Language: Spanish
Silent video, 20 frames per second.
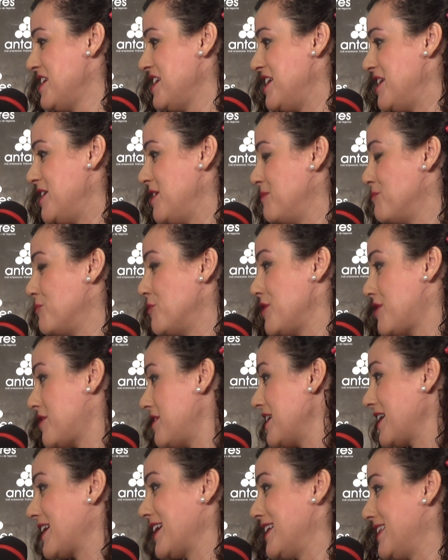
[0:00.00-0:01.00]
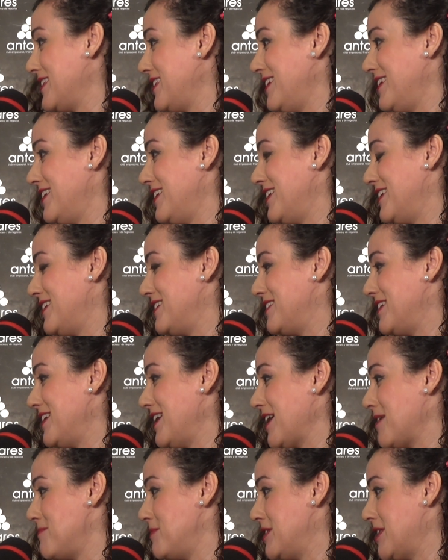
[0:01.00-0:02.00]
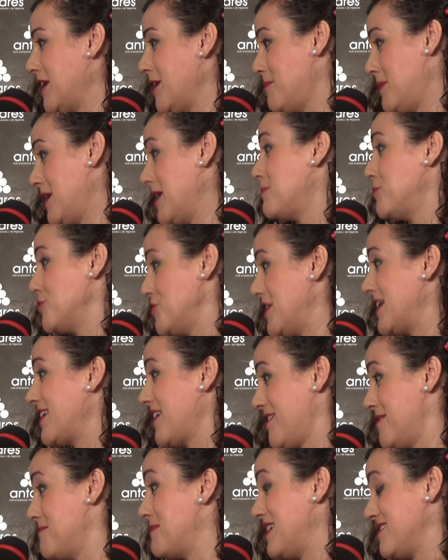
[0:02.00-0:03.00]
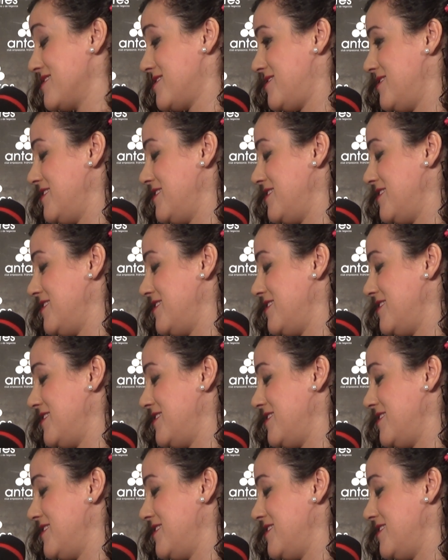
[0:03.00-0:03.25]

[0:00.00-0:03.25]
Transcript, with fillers: y muy cerca de, la capital para apoyar además